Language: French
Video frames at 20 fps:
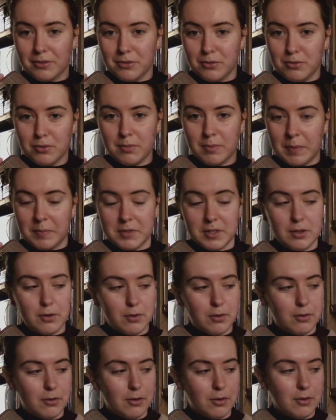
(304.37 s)
du tout le même
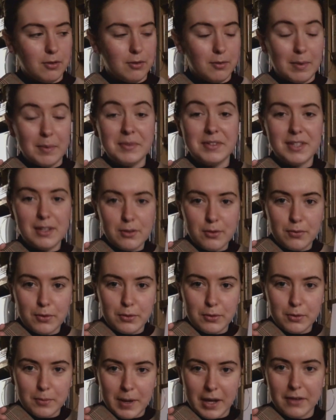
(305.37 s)
style de, le
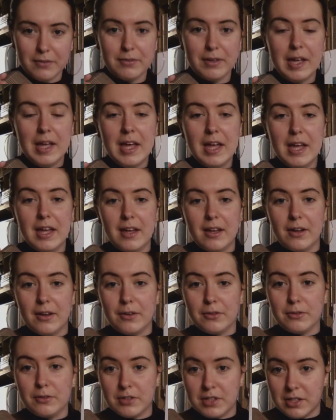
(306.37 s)
photo. Bref,
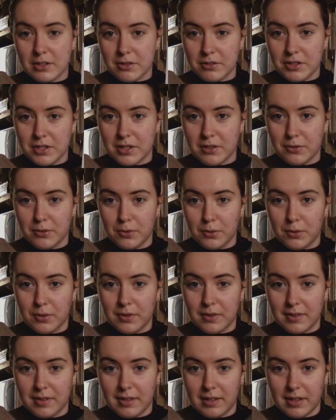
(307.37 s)
euh, ce que j'adore chez eux,
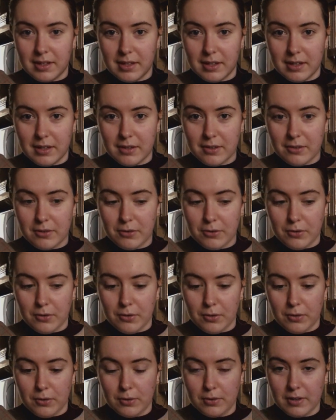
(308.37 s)
c'est
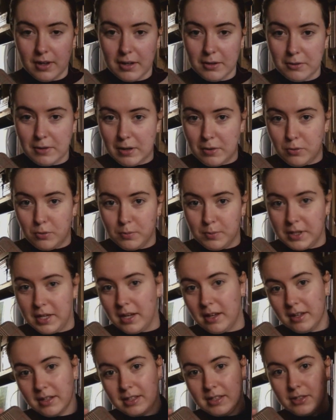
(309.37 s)
euh, le travail de la
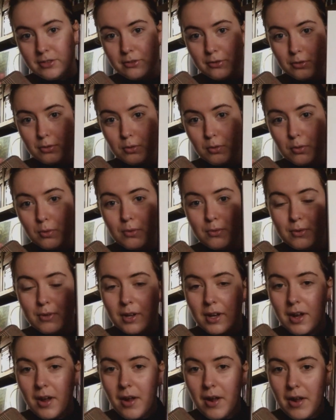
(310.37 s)
lumière qui, je trouve,
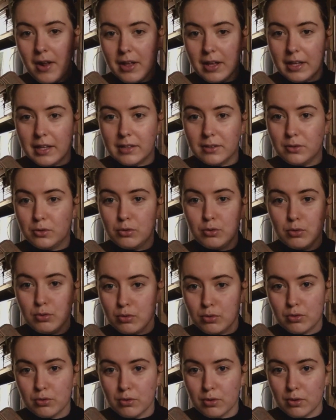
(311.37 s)
est
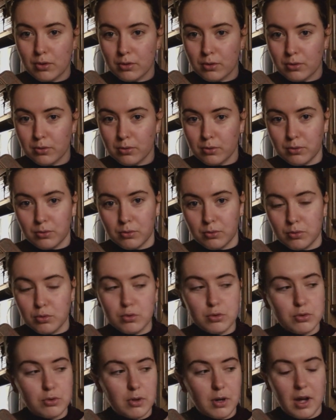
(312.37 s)
toujours
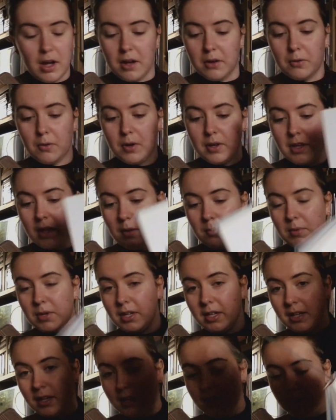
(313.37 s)
toujours incroyable
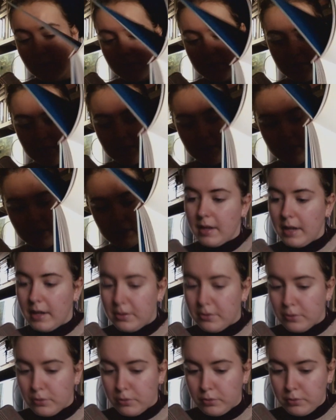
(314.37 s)
et réussi.
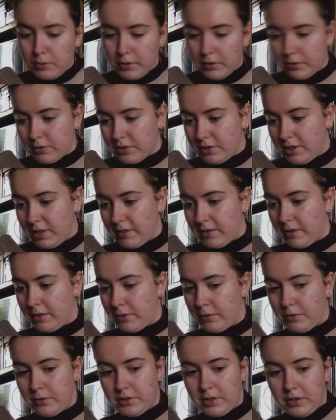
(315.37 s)
Et surtout, oui, ce que je disais, c'est
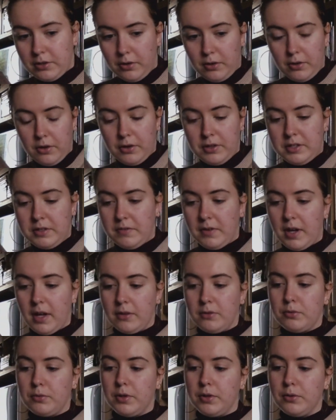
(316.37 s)
que j'adore leur univers
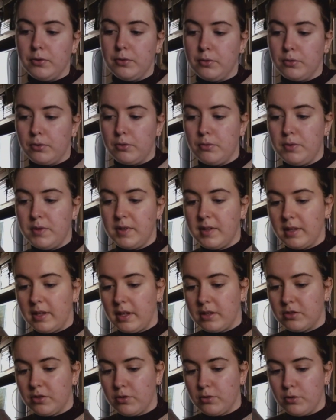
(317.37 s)
à tous les deux. Donc lui, c'est
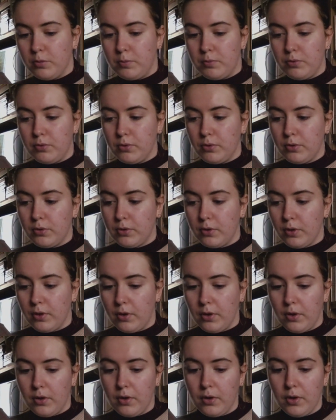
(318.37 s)
quelque chose de plus
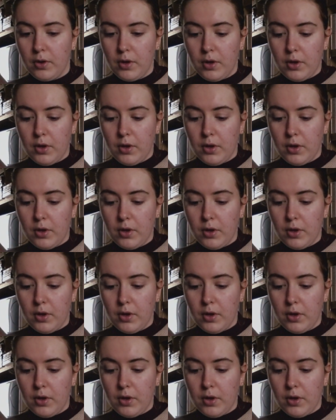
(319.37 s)
euh,